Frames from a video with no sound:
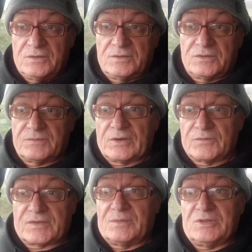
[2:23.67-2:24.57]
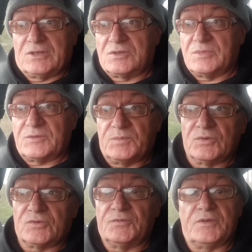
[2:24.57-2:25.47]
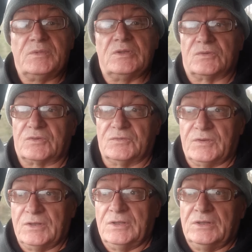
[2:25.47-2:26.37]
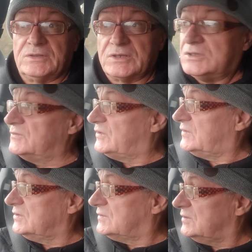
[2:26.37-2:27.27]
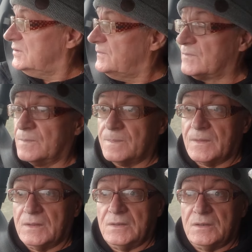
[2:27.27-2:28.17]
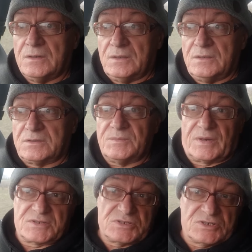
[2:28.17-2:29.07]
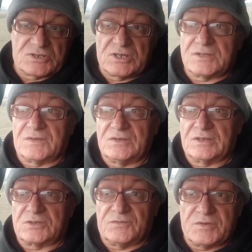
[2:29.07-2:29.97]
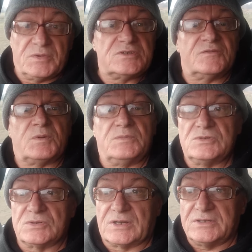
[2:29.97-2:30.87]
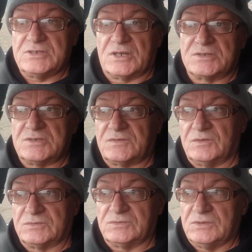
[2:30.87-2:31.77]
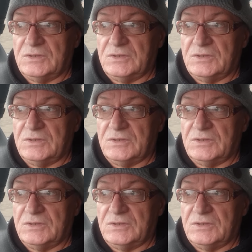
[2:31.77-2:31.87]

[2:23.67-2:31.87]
y, z fachowcami na temat plusów i minusów tych inwestycji. Y, tym bardziej, że jedna z elektrowni będzie w pobliżu Kalisza, gdzie są tu